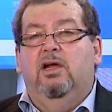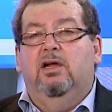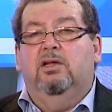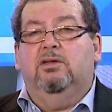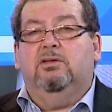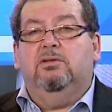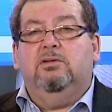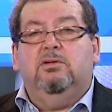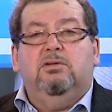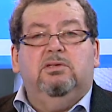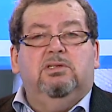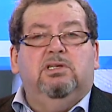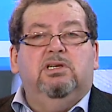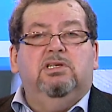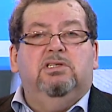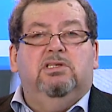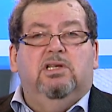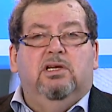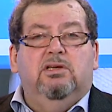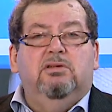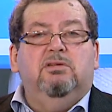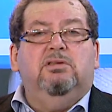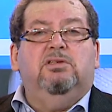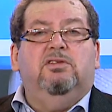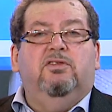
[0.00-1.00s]
то
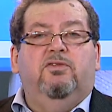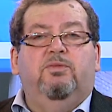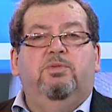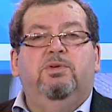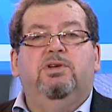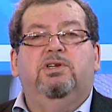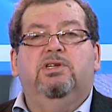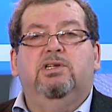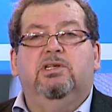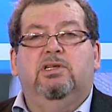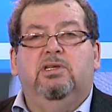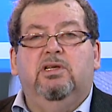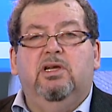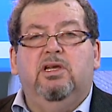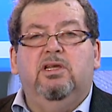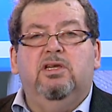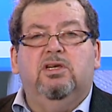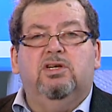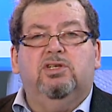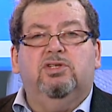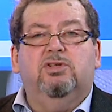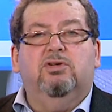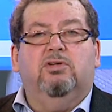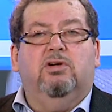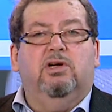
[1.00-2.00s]
создается впечатление,
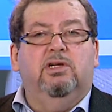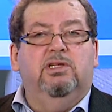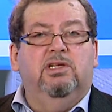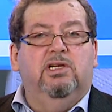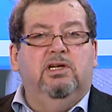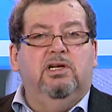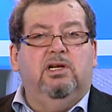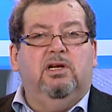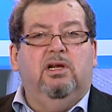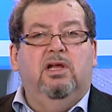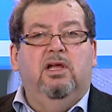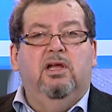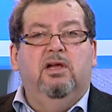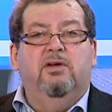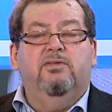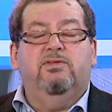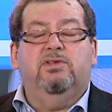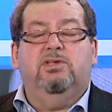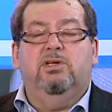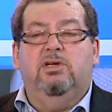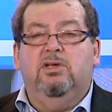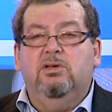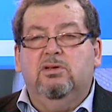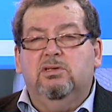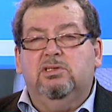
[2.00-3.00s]
что КНР
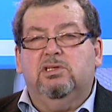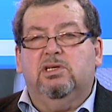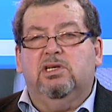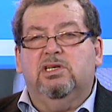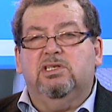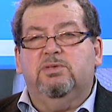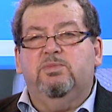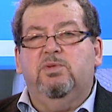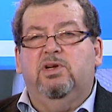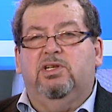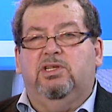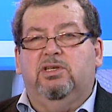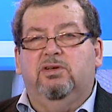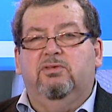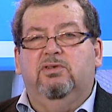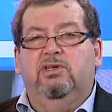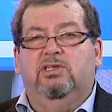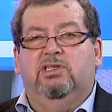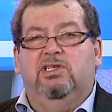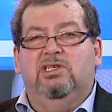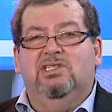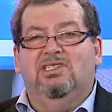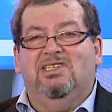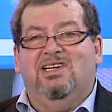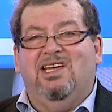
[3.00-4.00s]
всерьез
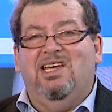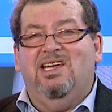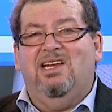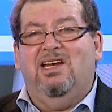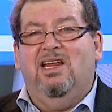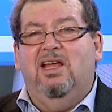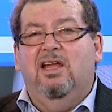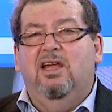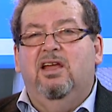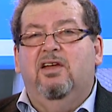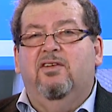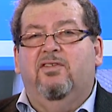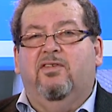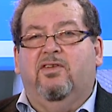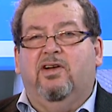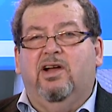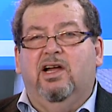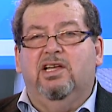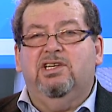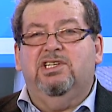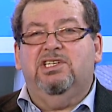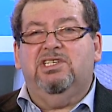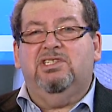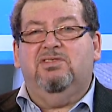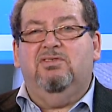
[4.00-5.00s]
рассматривает Израиль в
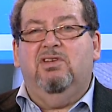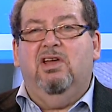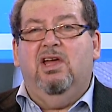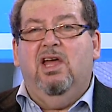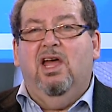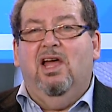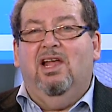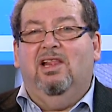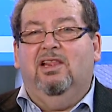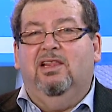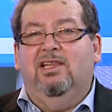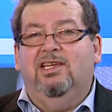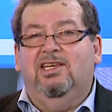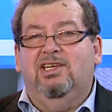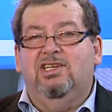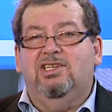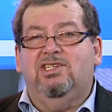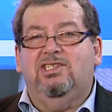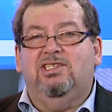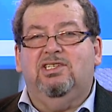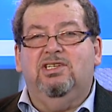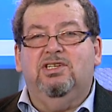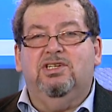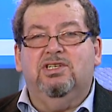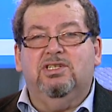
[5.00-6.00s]
качестве
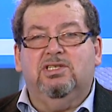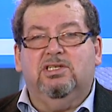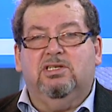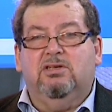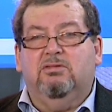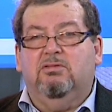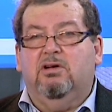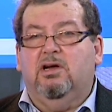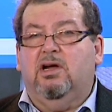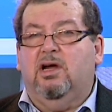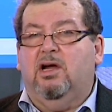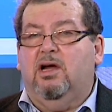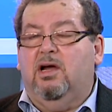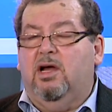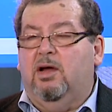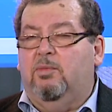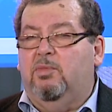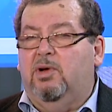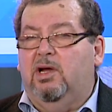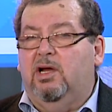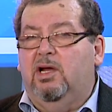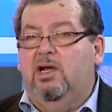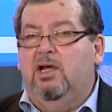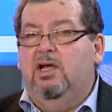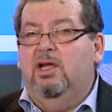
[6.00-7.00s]
логистического
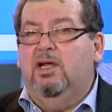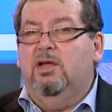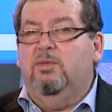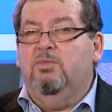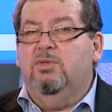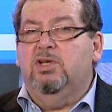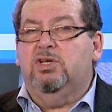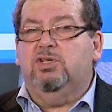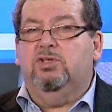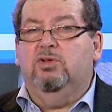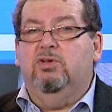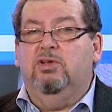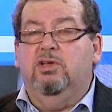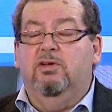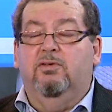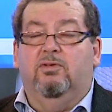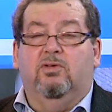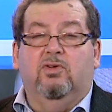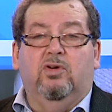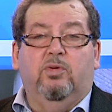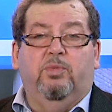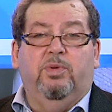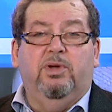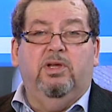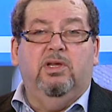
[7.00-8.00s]
хаба – между
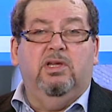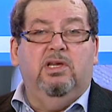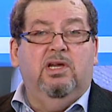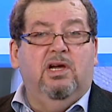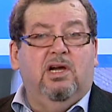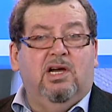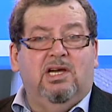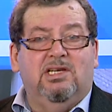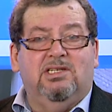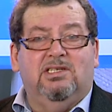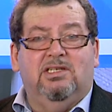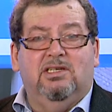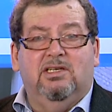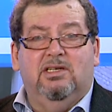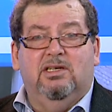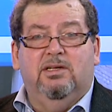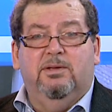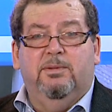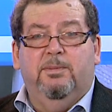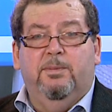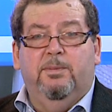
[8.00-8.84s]
Европой и Азией.